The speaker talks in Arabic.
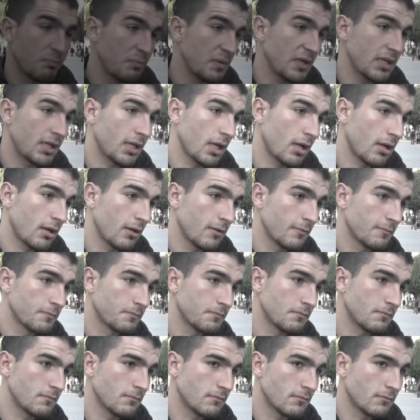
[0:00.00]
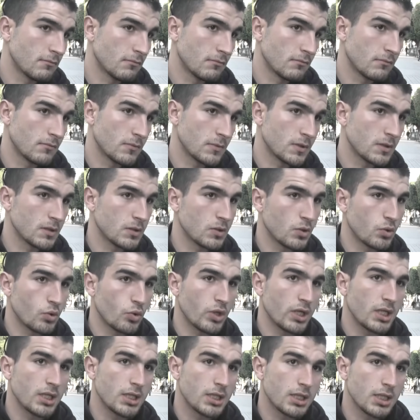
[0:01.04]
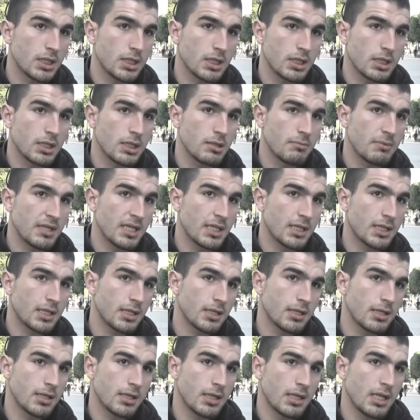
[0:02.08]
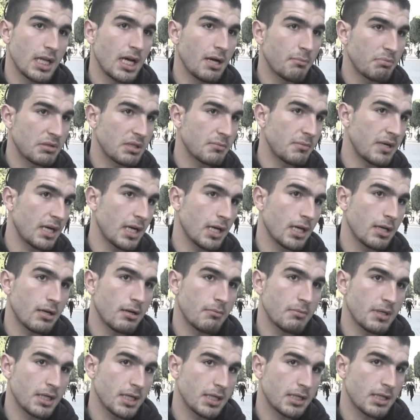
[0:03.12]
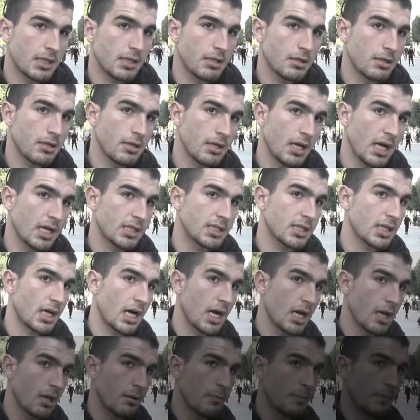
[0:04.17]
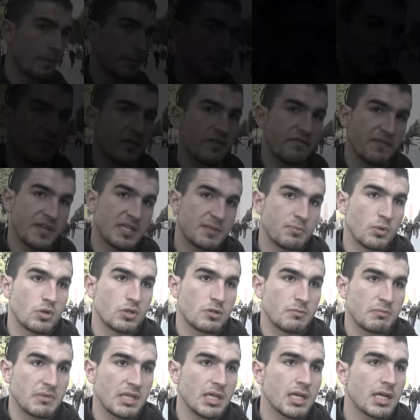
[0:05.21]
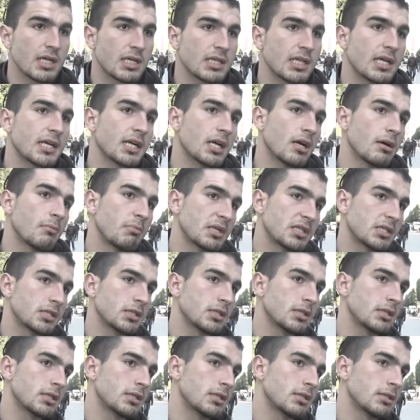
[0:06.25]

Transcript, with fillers: حبيتك وانت معناتها لعبت معايا معناتها حاجات خايف في الفيسبوك نتاعك نلقى برشا